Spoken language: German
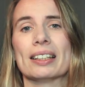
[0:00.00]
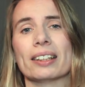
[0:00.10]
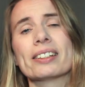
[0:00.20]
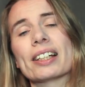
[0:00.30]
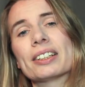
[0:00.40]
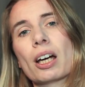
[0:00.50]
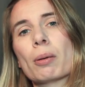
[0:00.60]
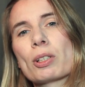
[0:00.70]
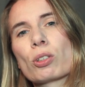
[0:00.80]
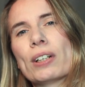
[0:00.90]
Dann seid ihr
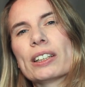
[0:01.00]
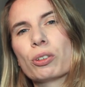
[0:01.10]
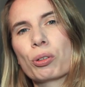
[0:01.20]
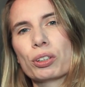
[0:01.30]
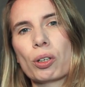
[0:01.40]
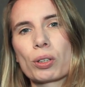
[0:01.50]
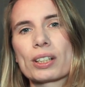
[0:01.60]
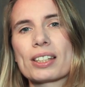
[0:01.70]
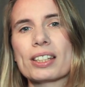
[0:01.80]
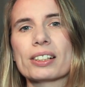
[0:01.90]
aber soweit und könnt auch
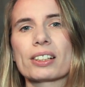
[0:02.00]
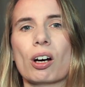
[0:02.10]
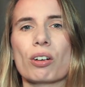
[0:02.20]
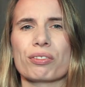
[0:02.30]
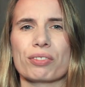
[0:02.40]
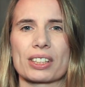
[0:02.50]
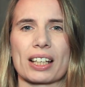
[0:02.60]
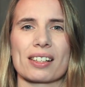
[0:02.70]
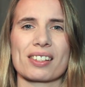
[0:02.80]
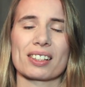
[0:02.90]
gezielt kaufen, wisst
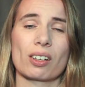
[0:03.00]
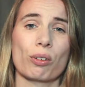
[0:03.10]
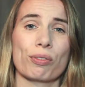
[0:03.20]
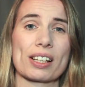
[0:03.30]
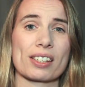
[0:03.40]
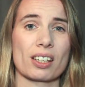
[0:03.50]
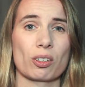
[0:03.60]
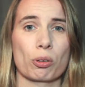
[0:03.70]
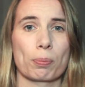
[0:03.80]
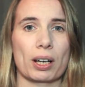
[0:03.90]
ganz genau, was ihr
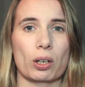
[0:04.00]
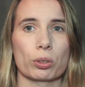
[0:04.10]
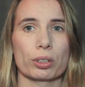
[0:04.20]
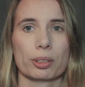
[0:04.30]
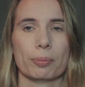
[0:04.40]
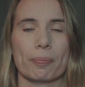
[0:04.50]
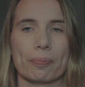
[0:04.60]
noch braucht.